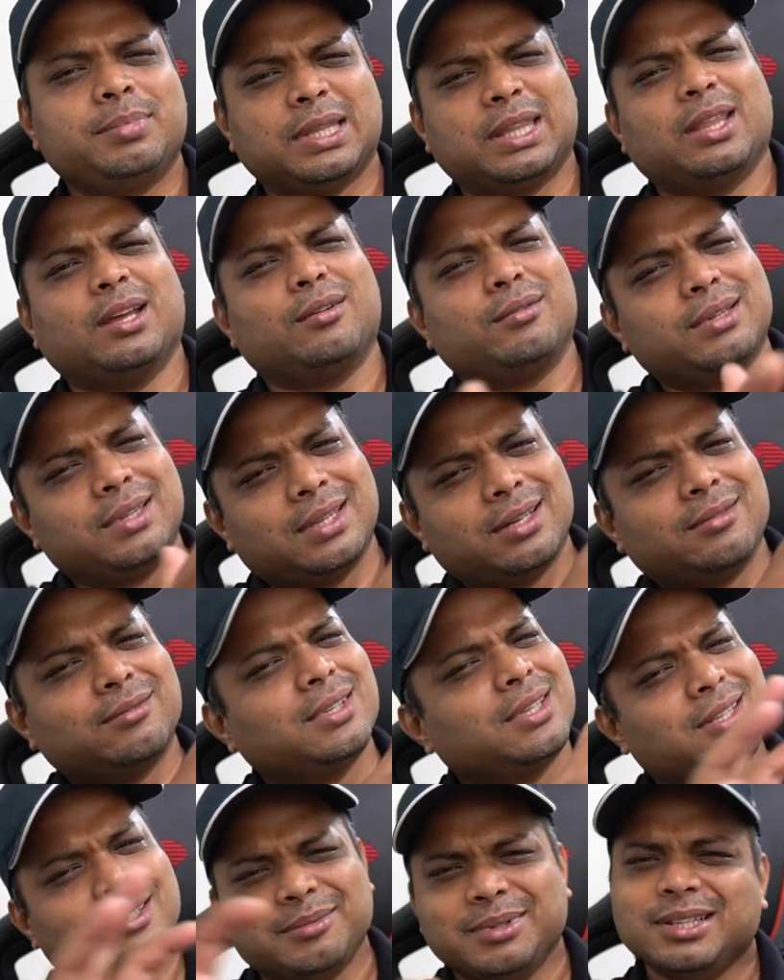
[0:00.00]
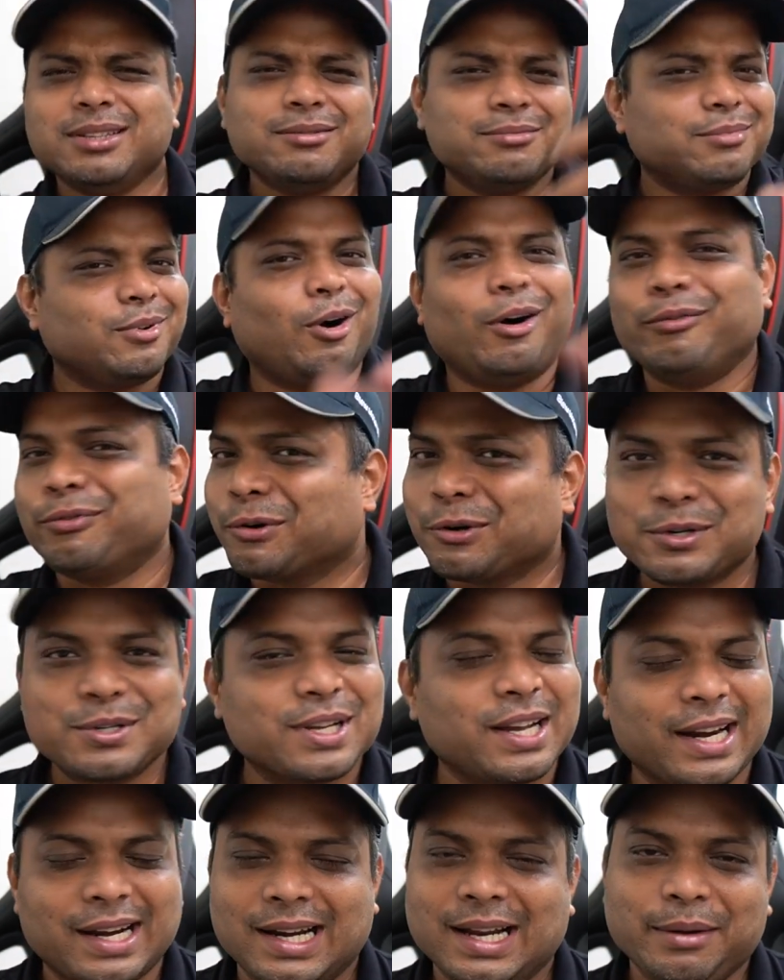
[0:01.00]
पत्थर वत्थर वत्थर मतलब ऑफ रोड्स
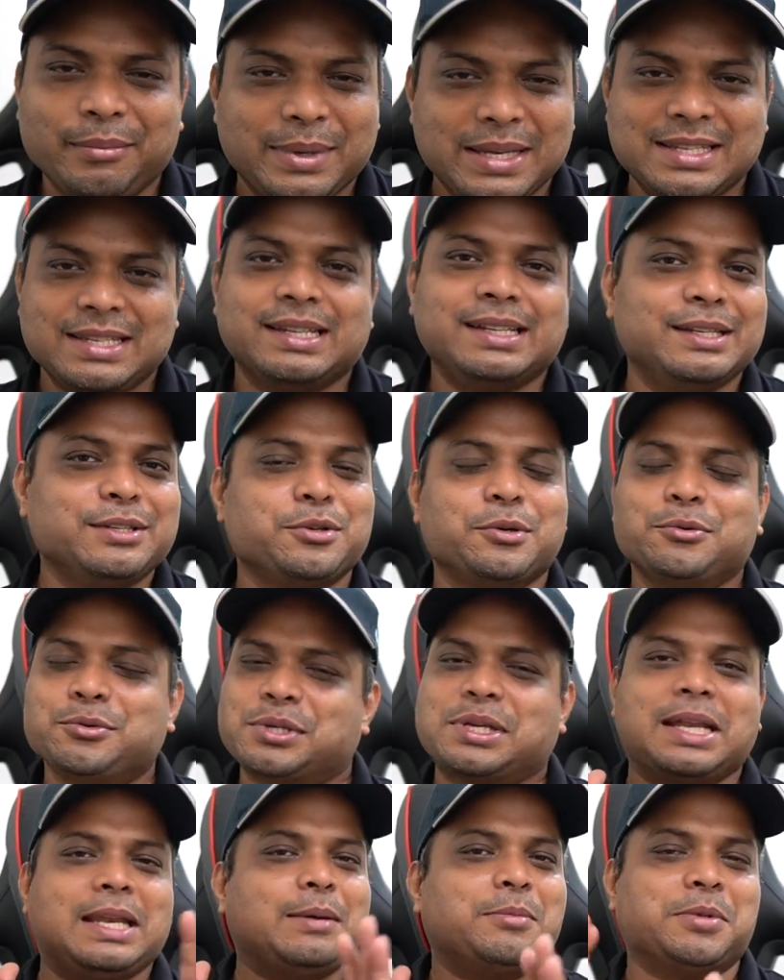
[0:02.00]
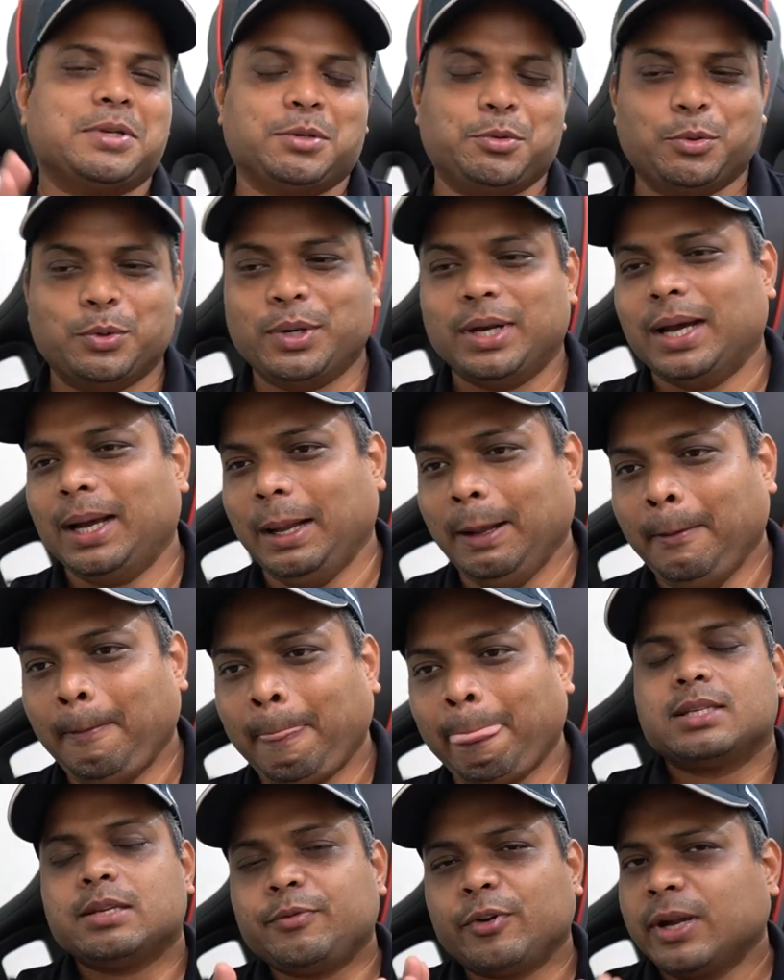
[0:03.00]
करना है बेसिकली सो so, उसके लिए मुझे ढूंढना है
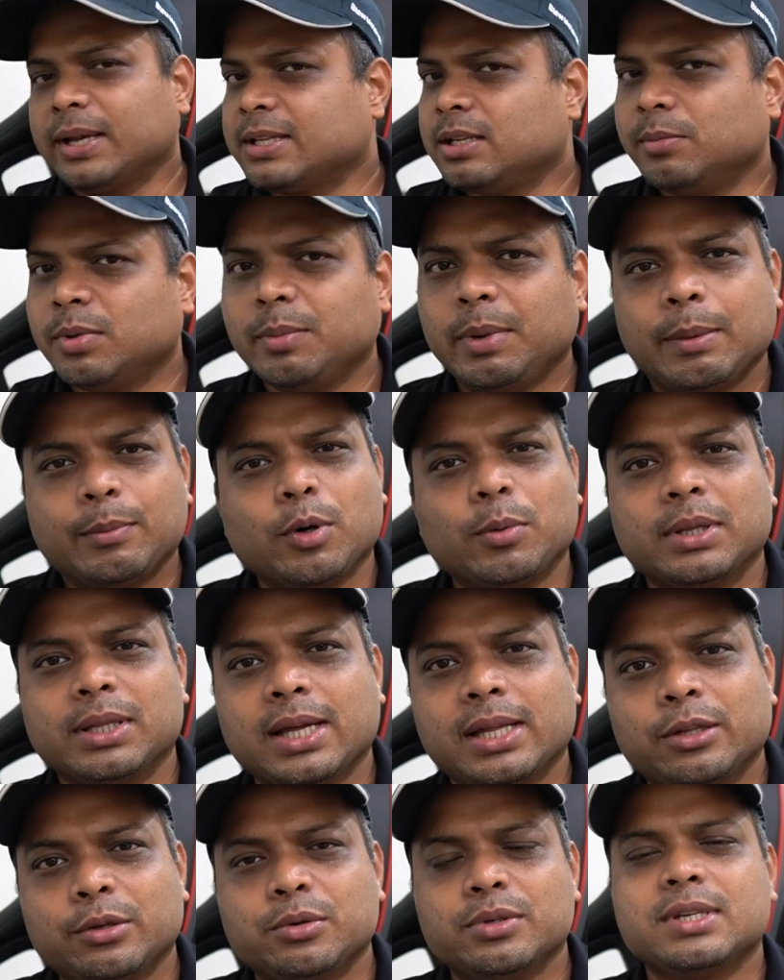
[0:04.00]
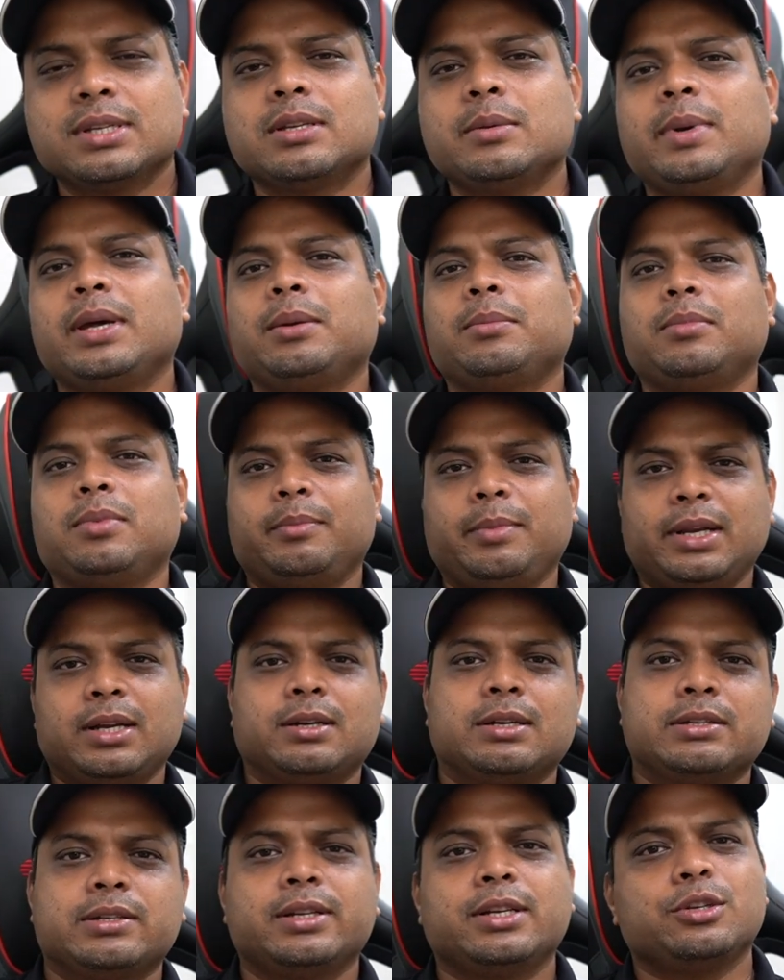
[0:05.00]
जैसे फॉर एग्जाम्पल मैं आपको बताता हूँ जैसे मेरे मेरे
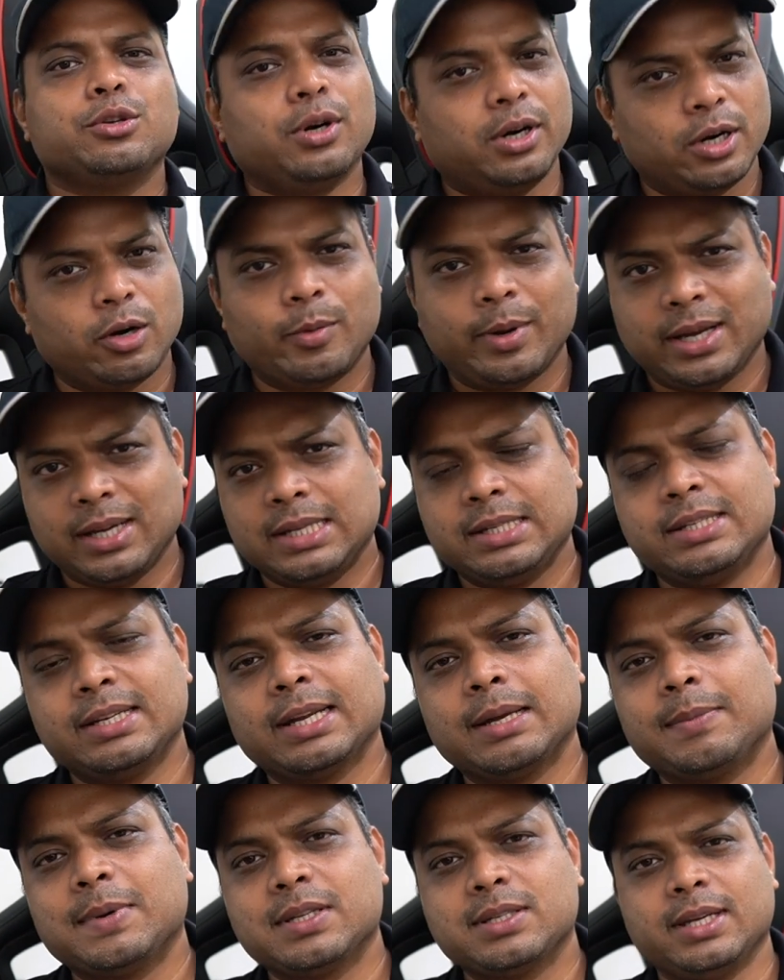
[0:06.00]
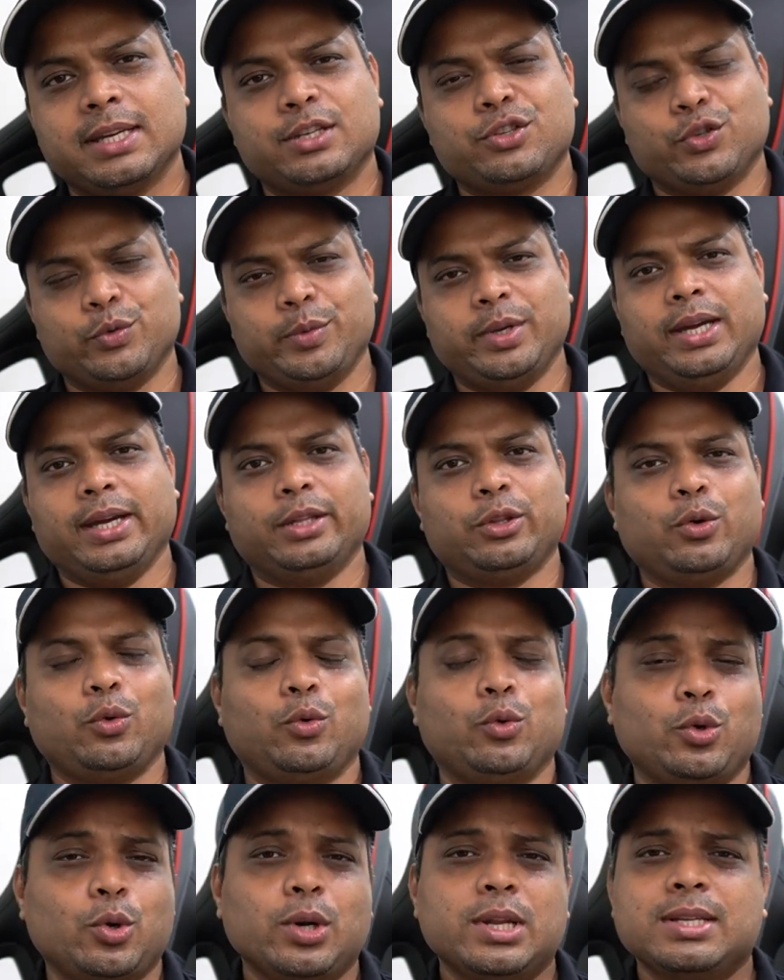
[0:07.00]
कजिन है जो हरो भाई जिनके पास एक्स यू है तो
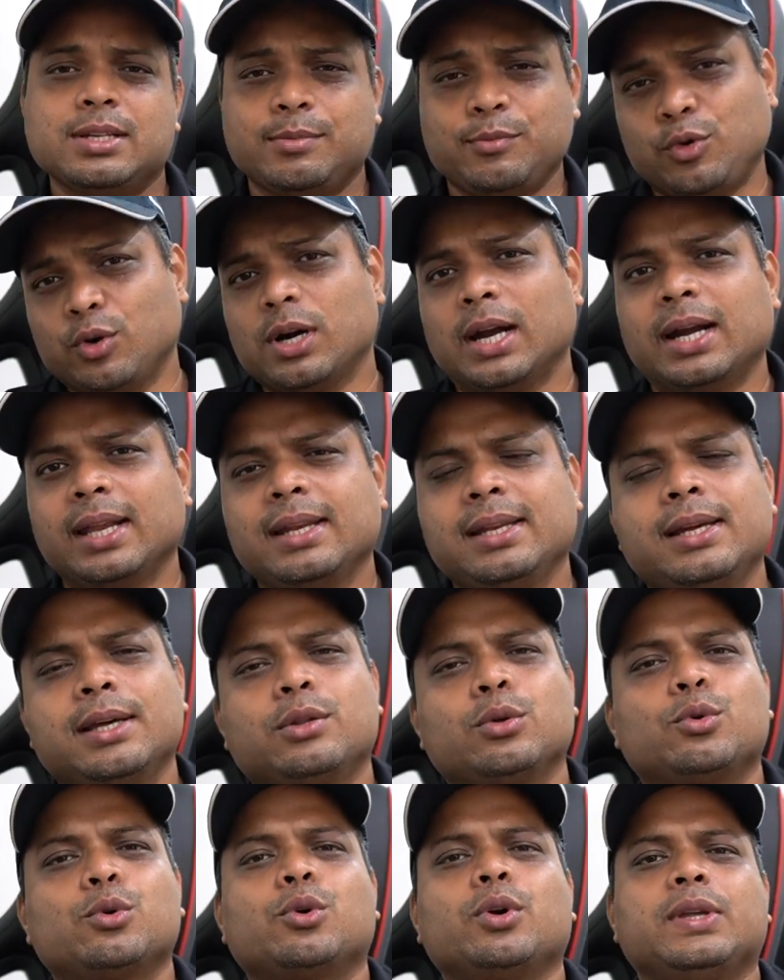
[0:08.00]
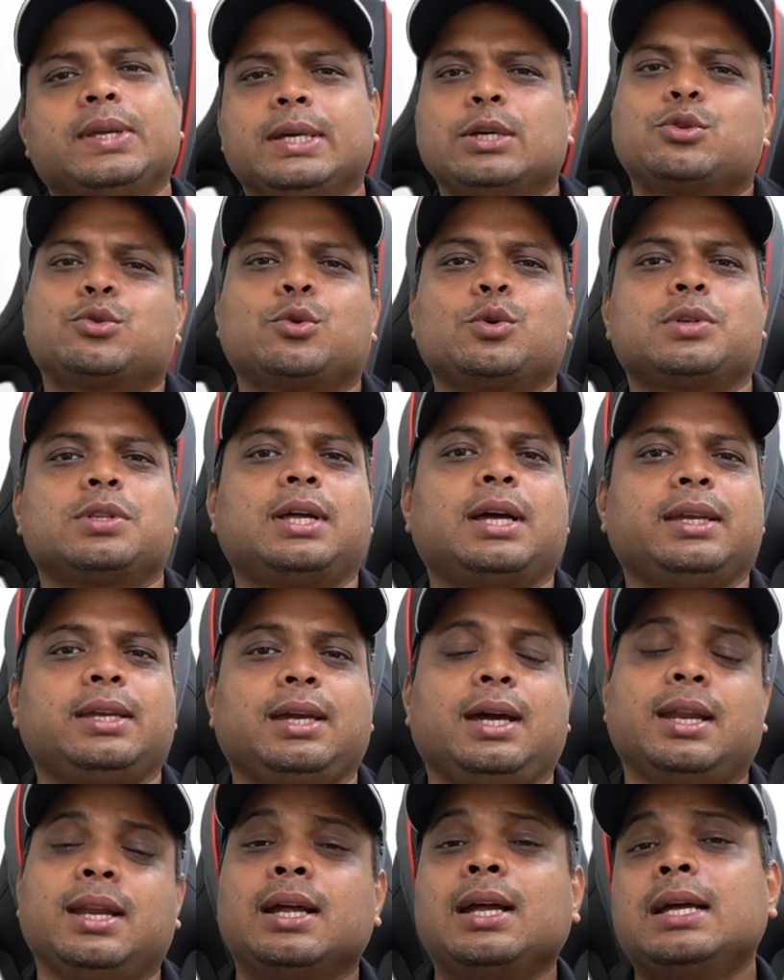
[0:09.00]
उन्होंने जब वो गाड़ी लिया तो उनको ये सोचता
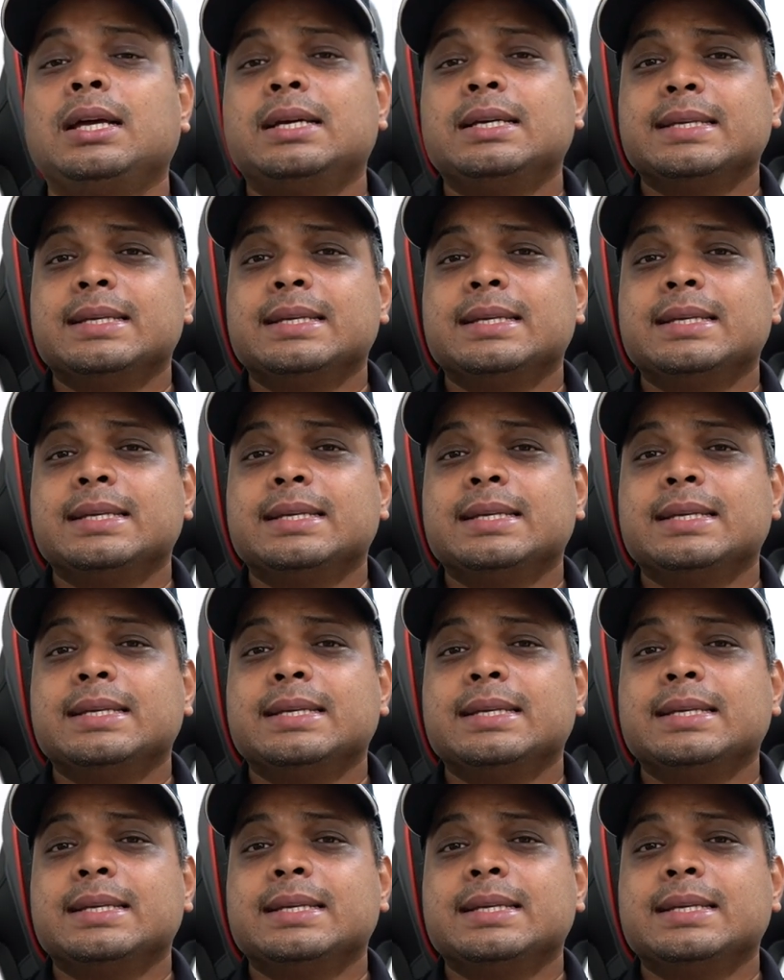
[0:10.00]
कि यार